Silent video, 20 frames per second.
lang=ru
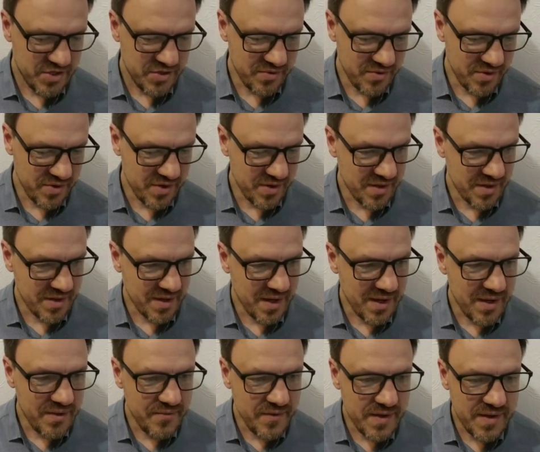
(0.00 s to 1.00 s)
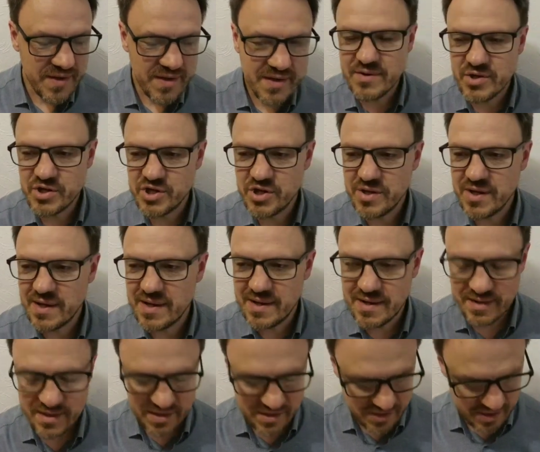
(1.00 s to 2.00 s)
Что коринфяне не
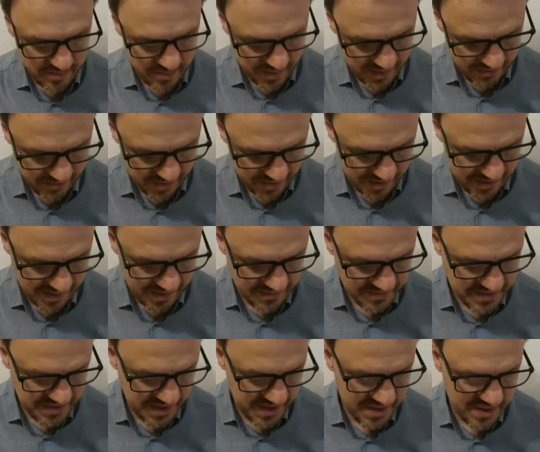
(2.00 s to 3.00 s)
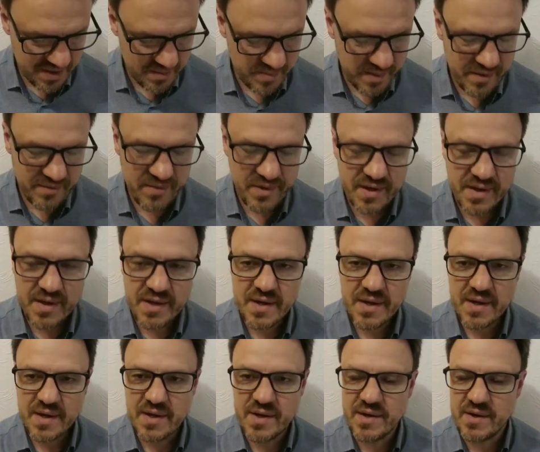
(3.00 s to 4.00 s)
желали найти Павла или встретить Павла
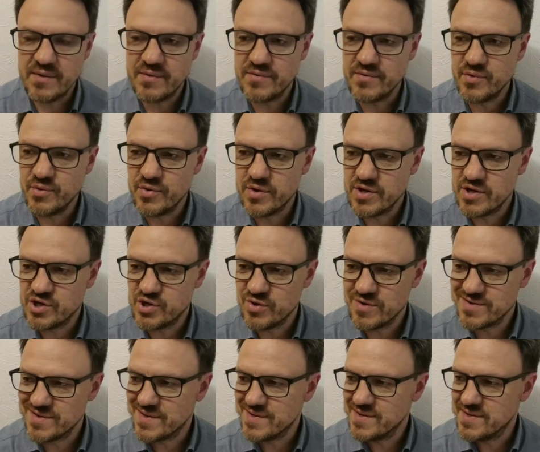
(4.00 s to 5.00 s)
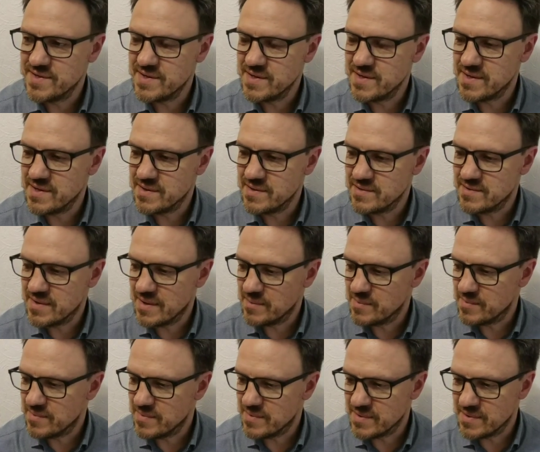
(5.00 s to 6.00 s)
э, в духе жесткости,
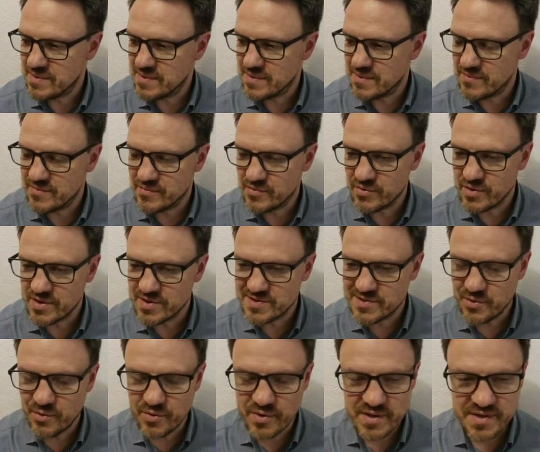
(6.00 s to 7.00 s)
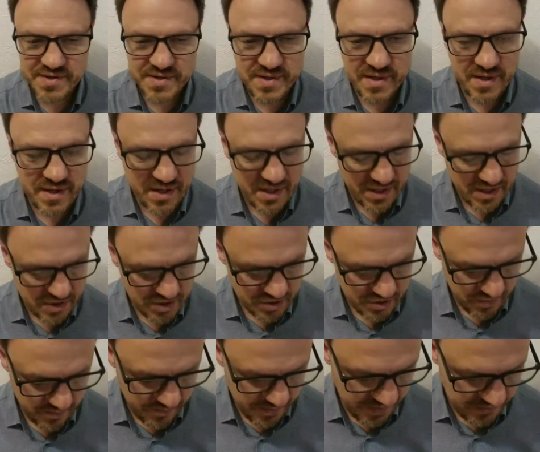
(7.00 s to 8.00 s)
там, э, в духе строгости,
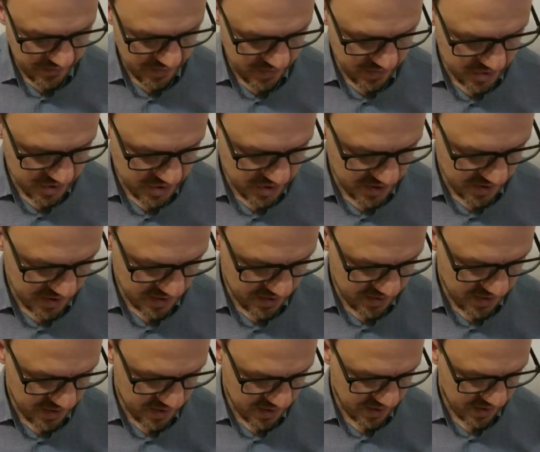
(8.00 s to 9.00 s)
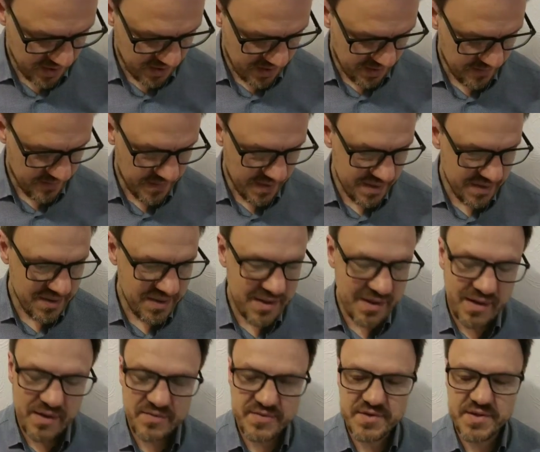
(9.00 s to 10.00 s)
что Павел не желал их
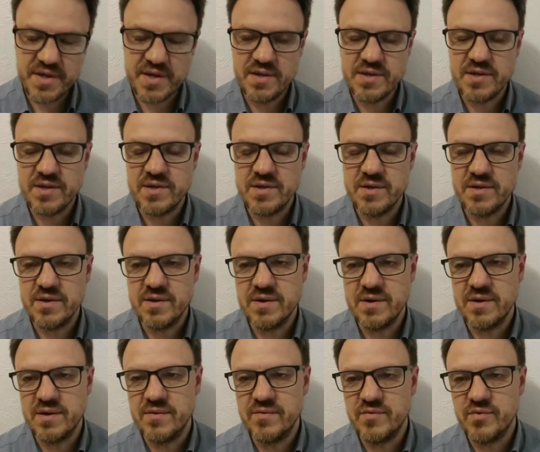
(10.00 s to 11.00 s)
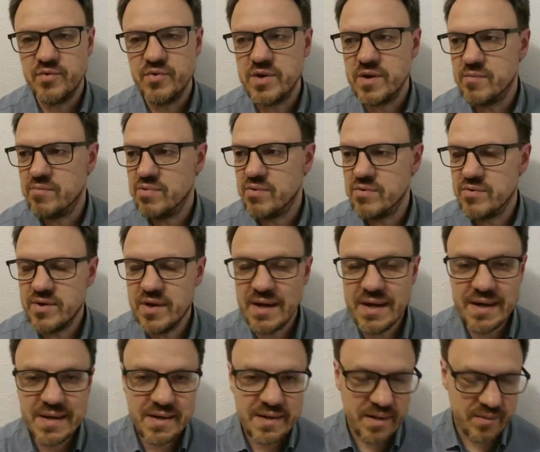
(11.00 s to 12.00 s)
найти или встретить э, в духе
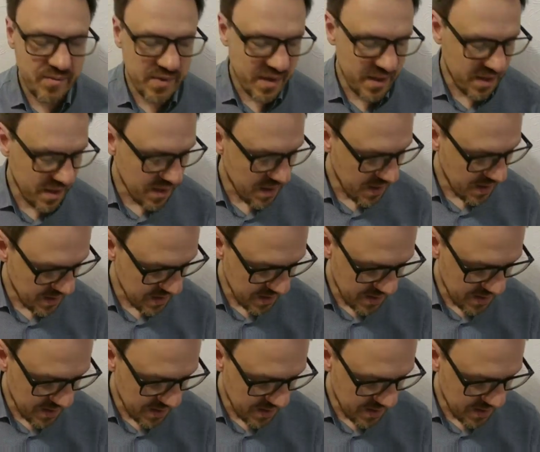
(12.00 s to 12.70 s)
блуда, там, греха и